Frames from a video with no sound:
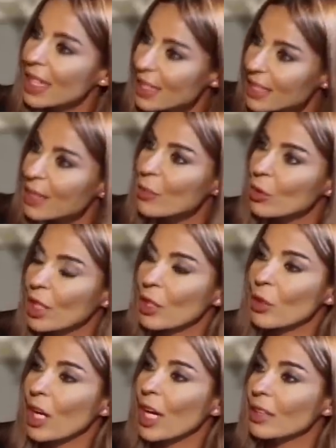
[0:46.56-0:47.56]
أي هزيمة؟ انهزموا
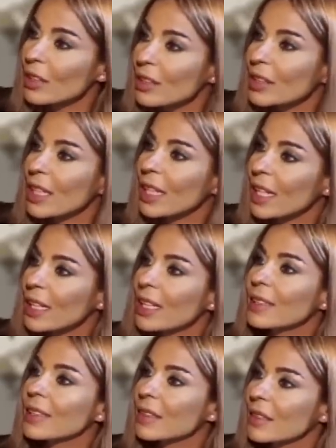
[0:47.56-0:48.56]
لأنه حضرتك
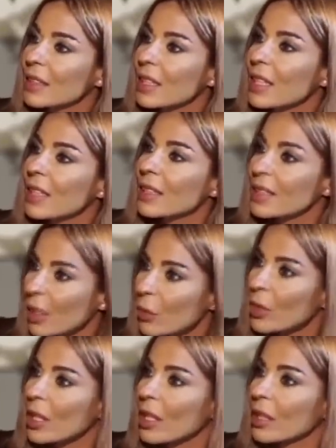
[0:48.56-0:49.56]
أيدت
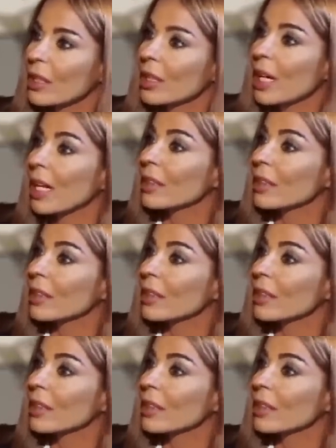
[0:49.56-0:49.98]
ثورة